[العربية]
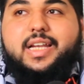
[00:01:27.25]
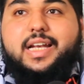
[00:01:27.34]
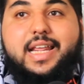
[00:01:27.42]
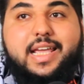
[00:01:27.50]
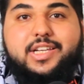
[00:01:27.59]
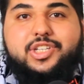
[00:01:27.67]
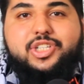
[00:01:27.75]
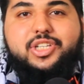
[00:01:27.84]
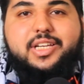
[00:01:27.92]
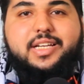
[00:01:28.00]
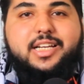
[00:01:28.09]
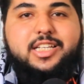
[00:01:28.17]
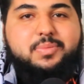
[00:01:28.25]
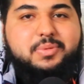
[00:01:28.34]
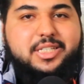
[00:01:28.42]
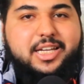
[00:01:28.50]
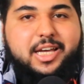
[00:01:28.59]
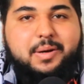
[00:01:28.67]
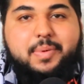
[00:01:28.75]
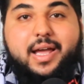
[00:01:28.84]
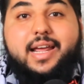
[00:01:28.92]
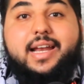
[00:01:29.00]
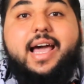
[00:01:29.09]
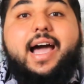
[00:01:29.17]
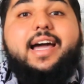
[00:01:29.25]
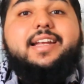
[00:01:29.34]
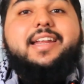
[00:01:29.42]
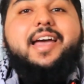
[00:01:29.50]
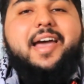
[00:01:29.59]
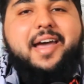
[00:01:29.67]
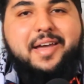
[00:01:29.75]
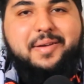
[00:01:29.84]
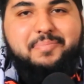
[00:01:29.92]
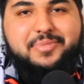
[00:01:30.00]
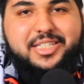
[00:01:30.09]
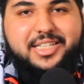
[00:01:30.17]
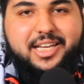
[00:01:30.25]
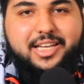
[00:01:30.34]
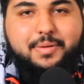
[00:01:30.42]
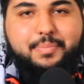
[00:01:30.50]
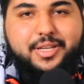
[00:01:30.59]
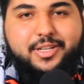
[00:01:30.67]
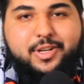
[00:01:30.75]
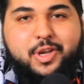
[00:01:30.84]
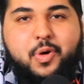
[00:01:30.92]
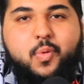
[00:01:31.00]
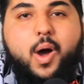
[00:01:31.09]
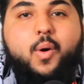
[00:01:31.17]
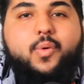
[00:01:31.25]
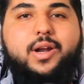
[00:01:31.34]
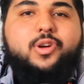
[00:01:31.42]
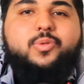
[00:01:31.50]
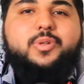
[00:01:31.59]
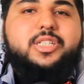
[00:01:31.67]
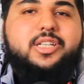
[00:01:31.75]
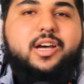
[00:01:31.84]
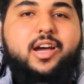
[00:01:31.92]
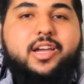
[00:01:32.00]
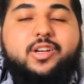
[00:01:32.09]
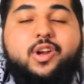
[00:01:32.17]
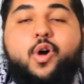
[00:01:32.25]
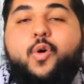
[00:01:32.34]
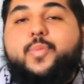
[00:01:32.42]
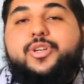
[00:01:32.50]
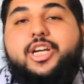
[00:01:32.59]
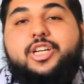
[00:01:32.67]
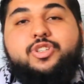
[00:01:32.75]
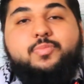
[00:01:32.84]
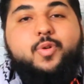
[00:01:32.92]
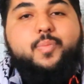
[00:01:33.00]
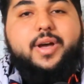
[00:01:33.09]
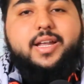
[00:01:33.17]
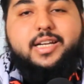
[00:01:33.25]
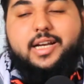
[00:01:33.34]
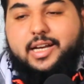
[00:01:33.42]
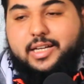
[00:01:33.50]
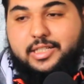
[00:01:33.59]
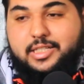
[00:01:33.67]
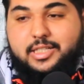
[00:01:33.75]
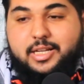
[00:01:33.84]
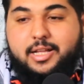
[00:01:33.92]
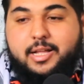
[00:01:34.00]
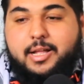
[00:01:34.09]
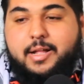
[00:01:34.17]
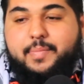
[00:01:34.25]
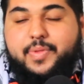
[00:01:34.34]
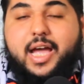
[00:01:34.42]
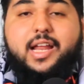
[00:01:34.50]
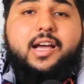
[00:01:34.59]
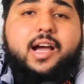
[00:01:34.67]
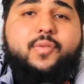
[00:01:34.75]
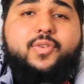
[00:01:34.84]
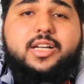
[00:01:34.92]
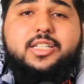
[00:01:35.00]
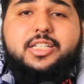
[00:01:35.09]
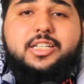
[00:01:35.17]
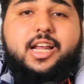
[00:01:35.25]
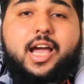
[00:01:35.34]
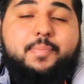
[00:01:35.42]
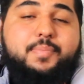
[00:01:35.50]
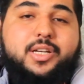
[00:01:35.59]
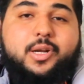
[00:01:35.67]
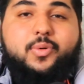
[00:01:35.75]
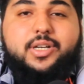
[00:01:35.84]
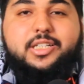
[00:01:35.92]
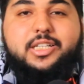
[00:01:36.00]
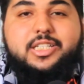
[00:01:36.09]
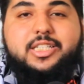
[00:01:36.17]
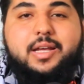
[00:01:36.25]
ليش الناس مستغربة الأعداء مستغربين وأولهم الصهاينة ومش عاجبهم هذا الحدث أنا كفلسطين حبيت أوضح